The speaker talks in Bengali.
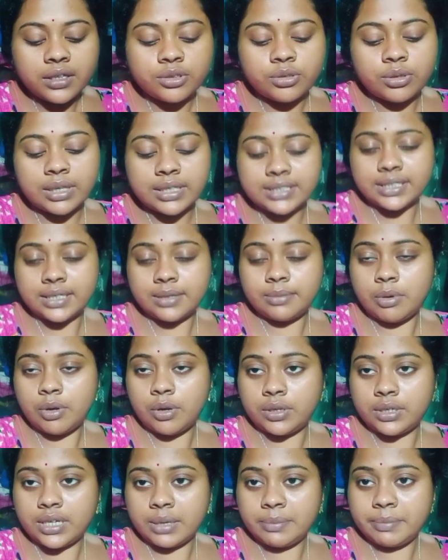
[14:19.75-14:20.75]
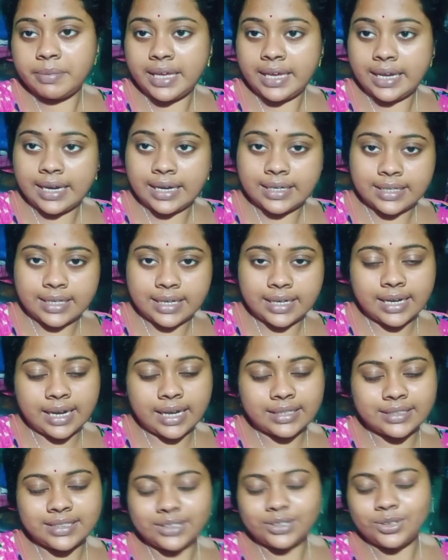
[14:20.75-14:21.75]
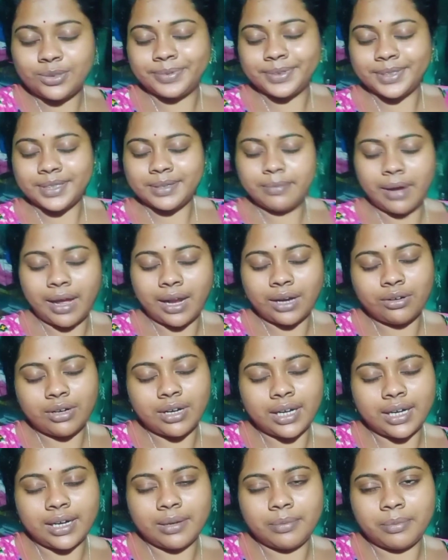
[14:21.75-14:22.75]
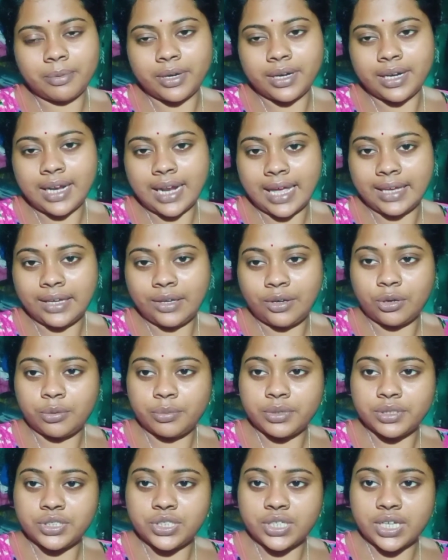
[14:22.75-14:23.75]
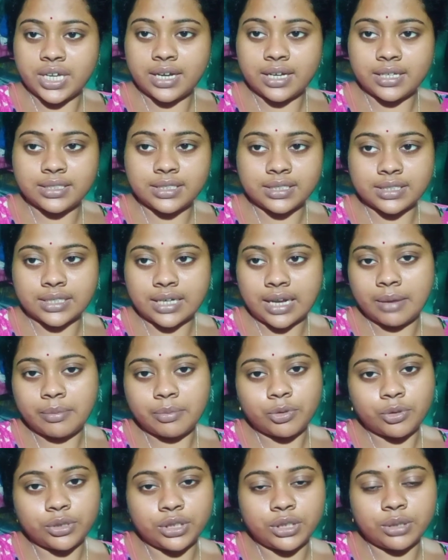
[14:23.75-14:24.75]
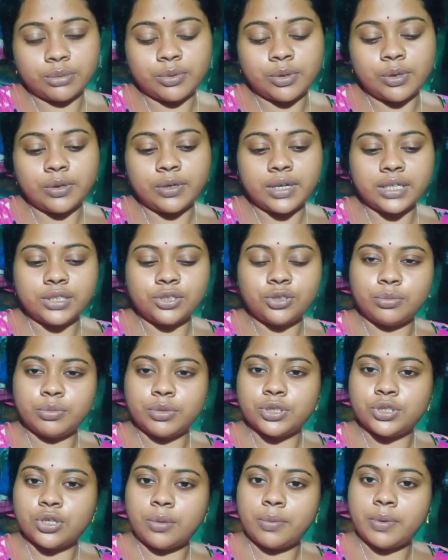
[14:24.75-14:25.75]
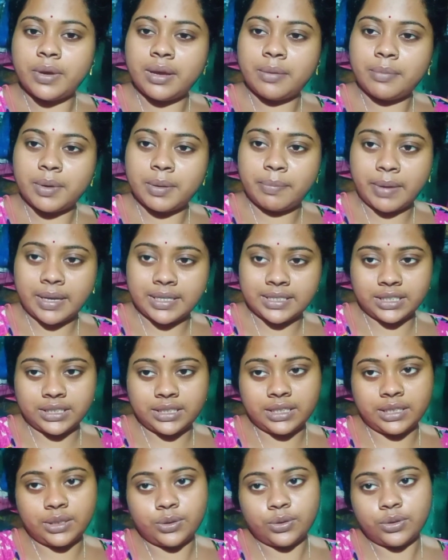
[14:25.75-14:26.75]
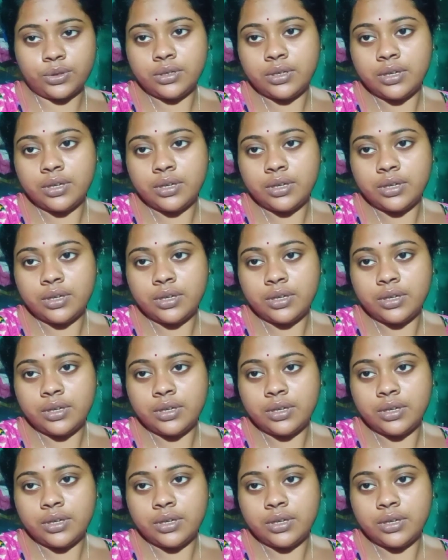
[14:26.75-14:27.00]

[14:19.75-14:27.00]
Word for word: তো আজকের ব্লগটা আমি এখানটায় রাখছি তোমাদের ভালো লাগলে পরে লাইক কমেন্ট শেয়ার আর সাবস্ক্রাইব করতে ভুলো না তোমরা সবাই আমার পাশে থেকো